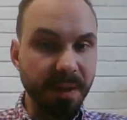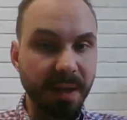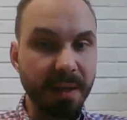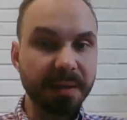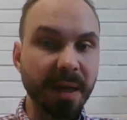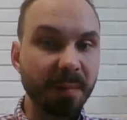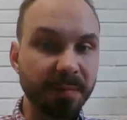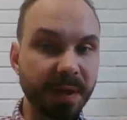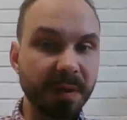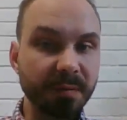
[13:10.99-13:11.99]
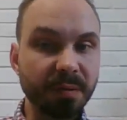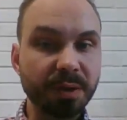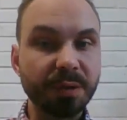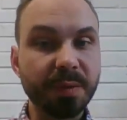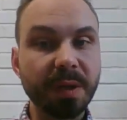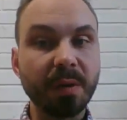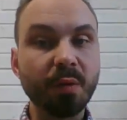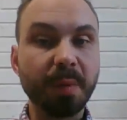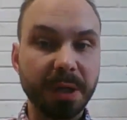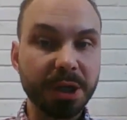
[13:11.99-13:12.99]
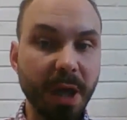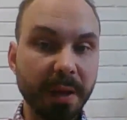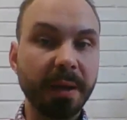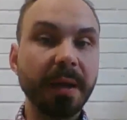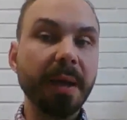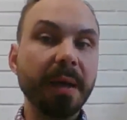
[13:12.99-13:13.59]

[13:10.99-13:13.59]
и это как бы в данном случае было, упрощало